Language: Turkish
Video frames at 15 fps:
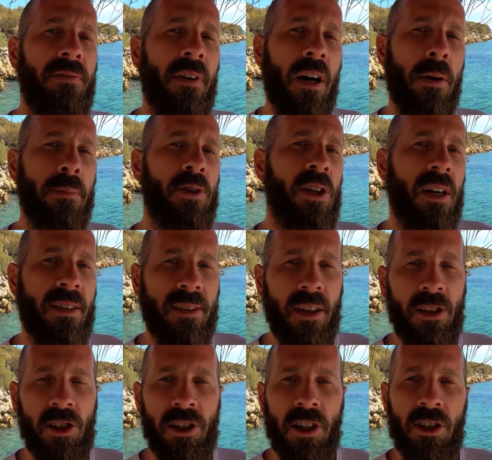defa yapacağınız
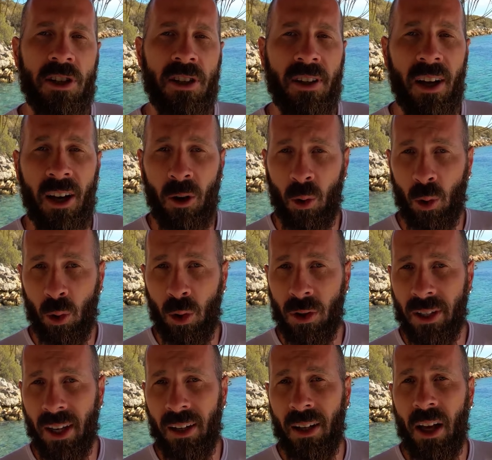alışlar için daha
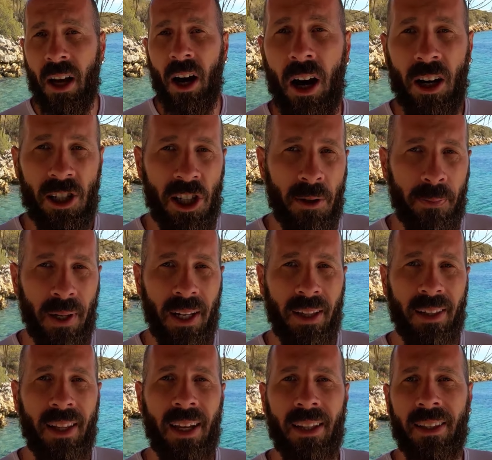uygunken açık
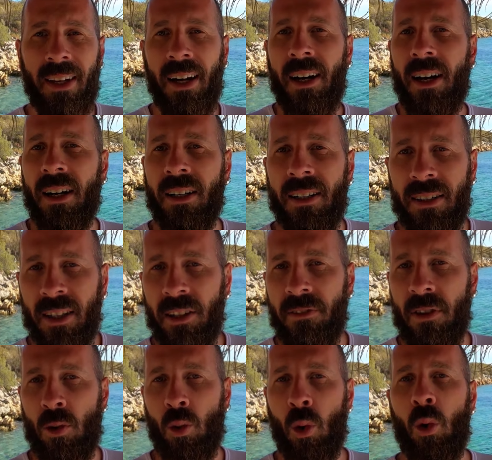paletler daha
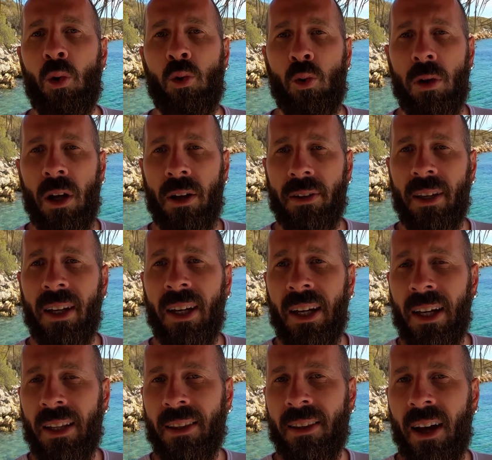akıntılı ve soğuk sularda
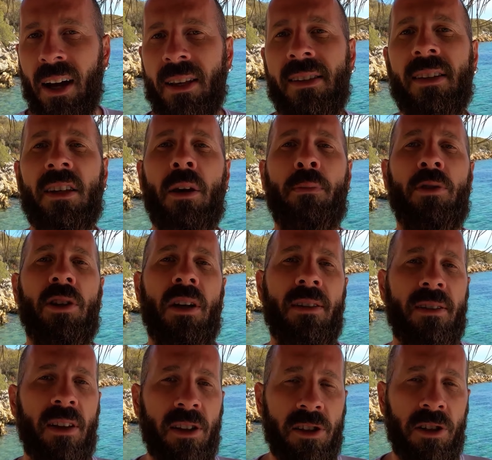daha sık
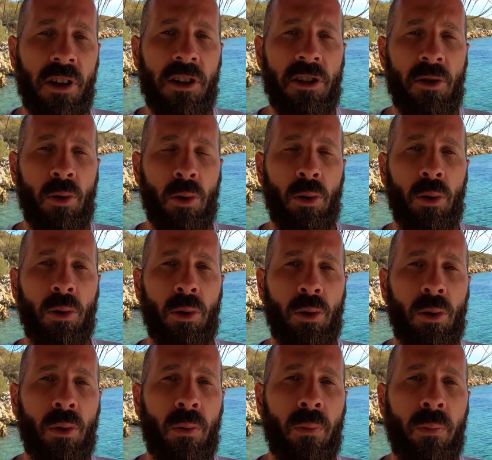yapacağınız alışlar için
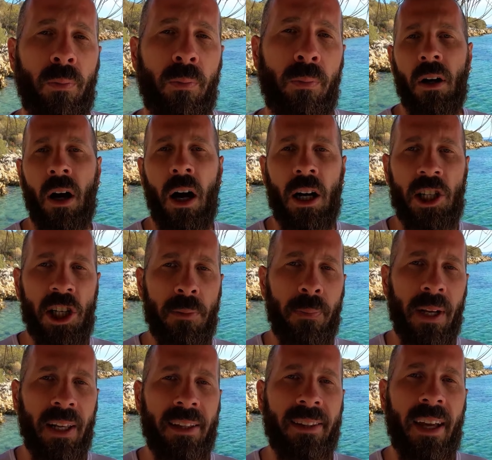uygundur.
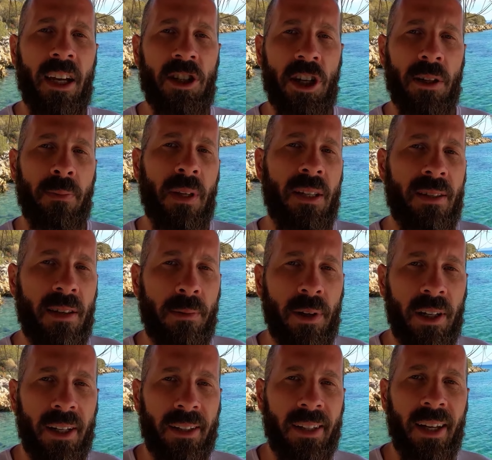Açık palet tercih etmenizle
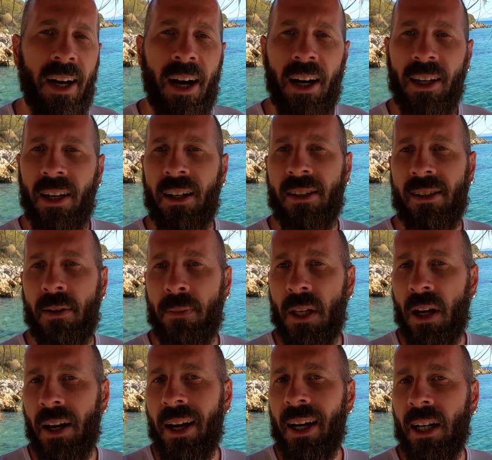birlikte ayağınıza
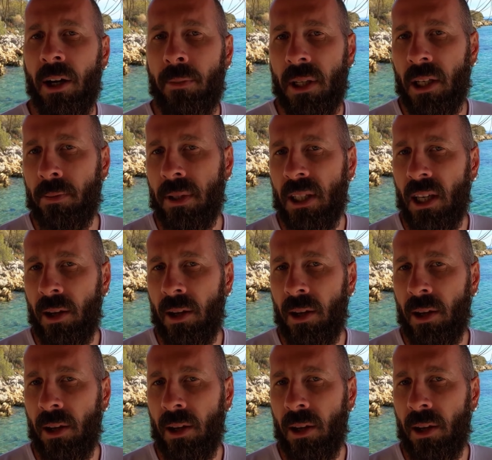bir ayakkabı gibi